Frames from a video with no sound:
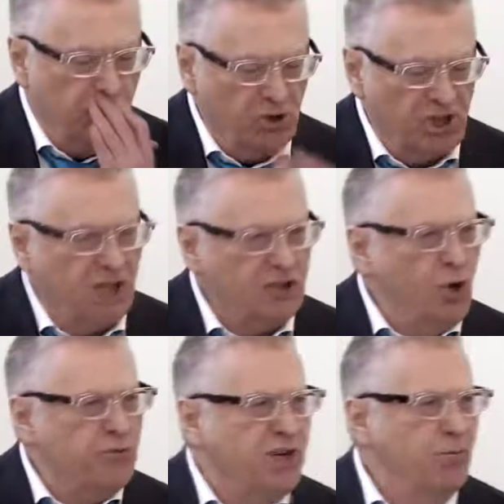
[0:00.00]
Но
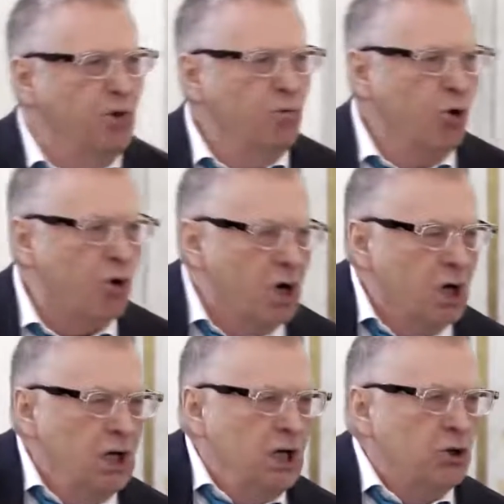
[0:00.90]
трактовка Муму
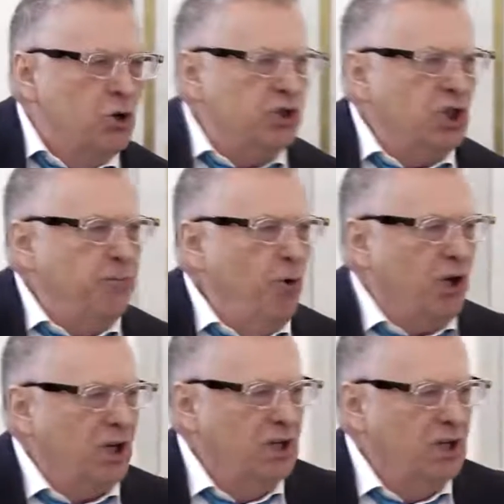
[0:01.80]
до сих пор